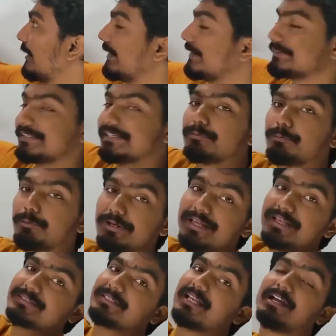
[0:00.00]
এক্সের উপর
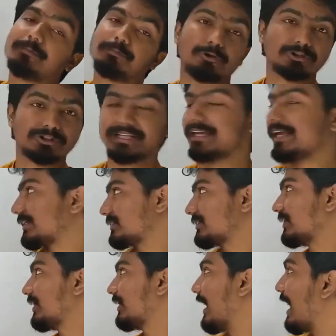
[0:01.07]
এক্স তারপর হচ্ছে এক্স
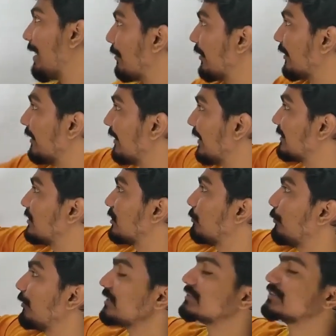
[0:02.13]
আবার এখানে এক্স এর
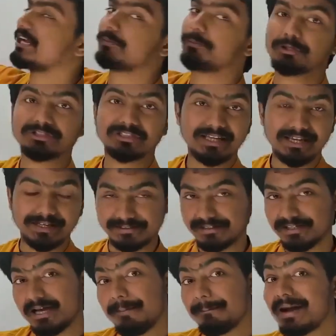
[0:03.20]
উপর এক্স তারপর হচ্ছে এক্স
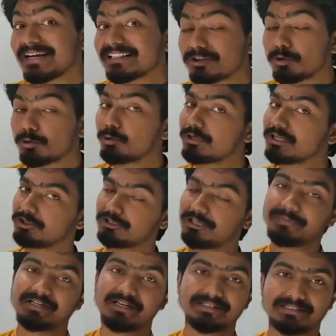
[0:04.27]
পার্থক্যটা যখন
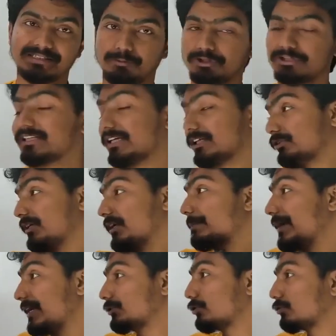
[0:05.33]
আমি ক্লাসে বলে যাই আসলে এখানে
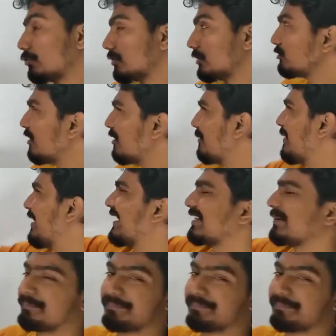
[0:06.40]
পার্থক্য বিষয় হলো ভাই একটা